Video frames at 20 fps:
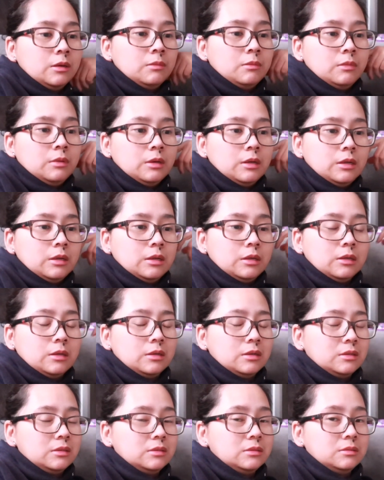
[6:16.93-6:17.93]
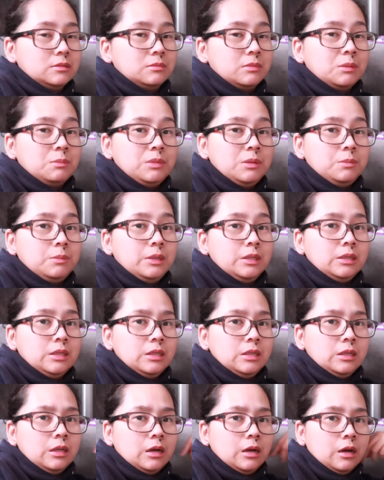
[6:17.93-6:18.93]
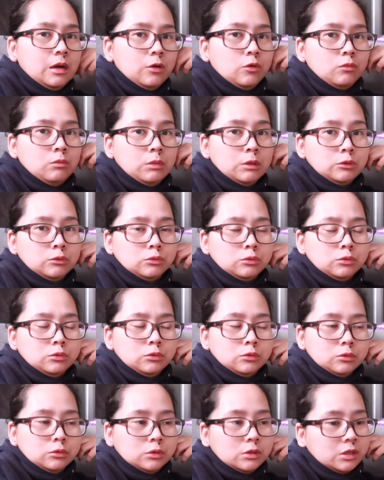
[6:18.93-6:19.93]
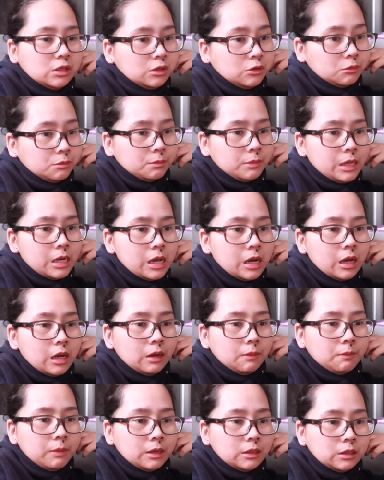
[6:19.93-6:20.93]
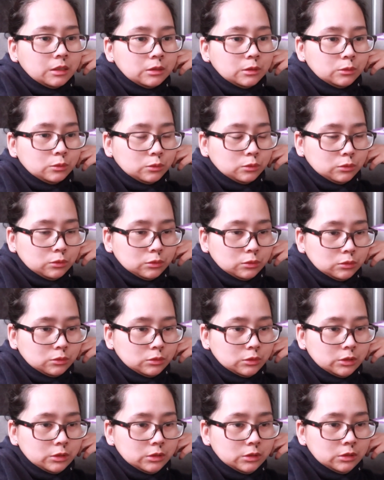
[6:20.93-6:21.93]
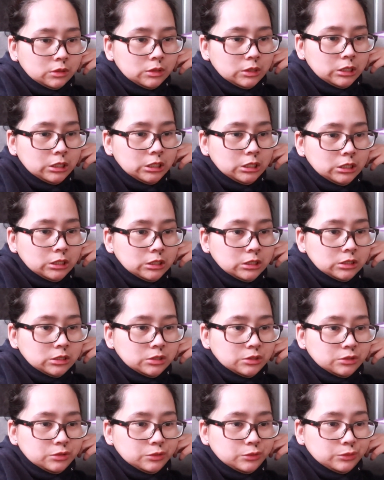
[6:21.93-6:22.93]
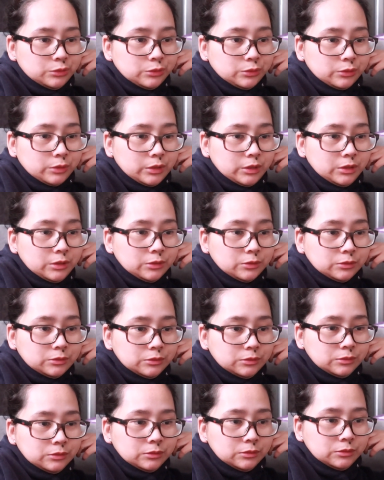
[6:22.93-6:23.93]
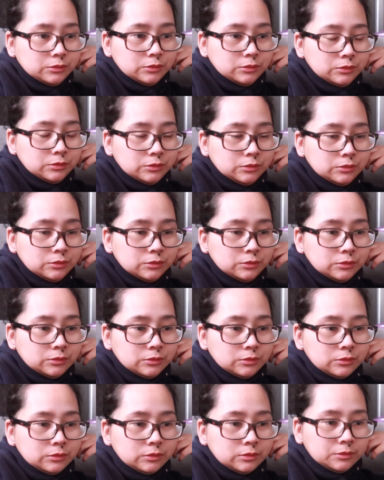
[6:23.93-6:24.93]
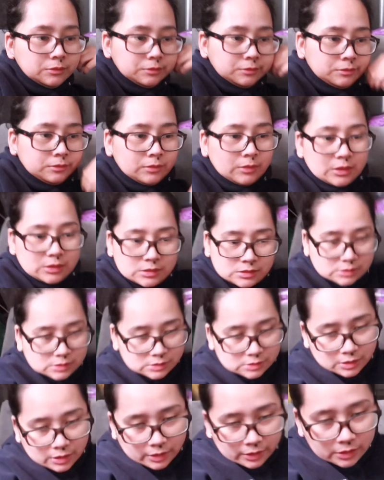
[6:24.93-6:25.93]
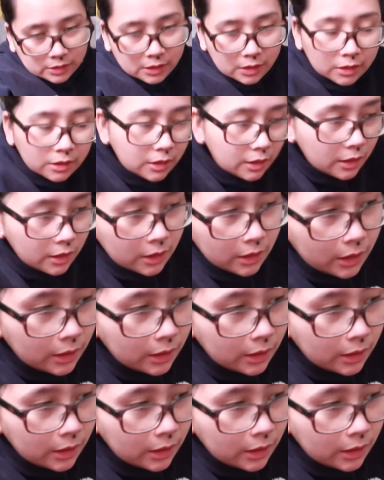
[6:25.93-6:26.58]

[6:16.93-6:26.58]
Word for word: ma mabibitin lang ako matulog. Iyon eh, e, palang haba ng tulog. So, ayun. Hmm? Sayang ng